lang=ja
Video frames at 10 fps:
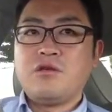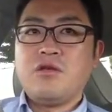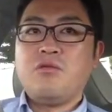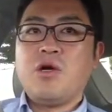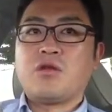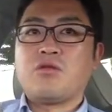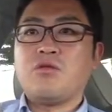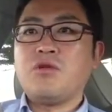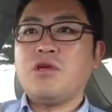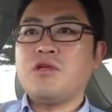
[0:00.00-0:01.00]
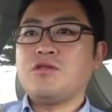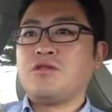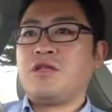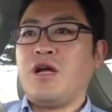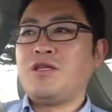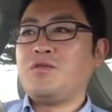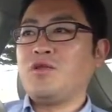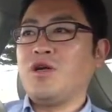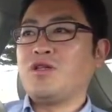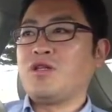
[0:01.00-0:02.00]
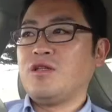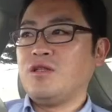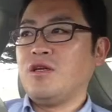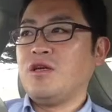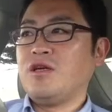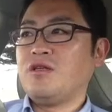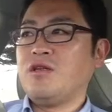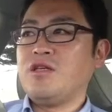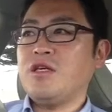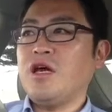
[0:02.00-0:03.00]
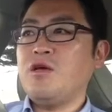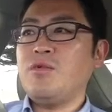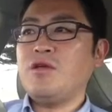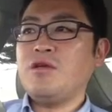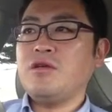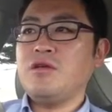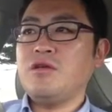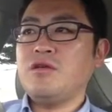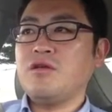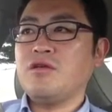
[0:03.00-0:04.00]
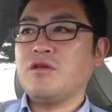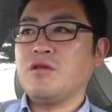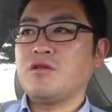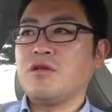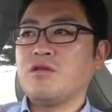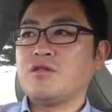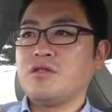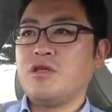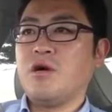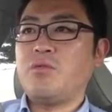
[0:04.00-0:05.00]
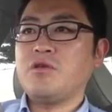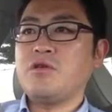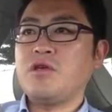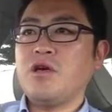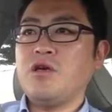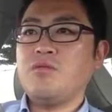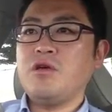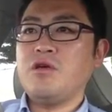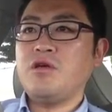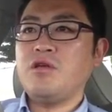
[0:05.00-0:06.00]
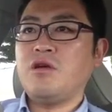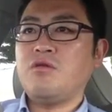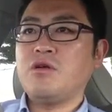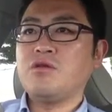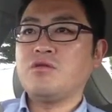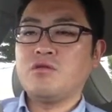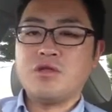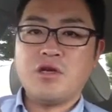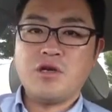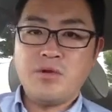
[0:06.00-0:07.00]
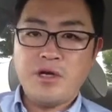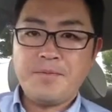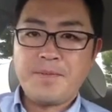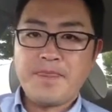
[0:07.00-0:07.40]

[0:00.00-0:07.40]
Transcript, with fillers: で、まあとりあえず何にもなかったんで、2回目だって話で、やっぱり1回目狙われると2回目、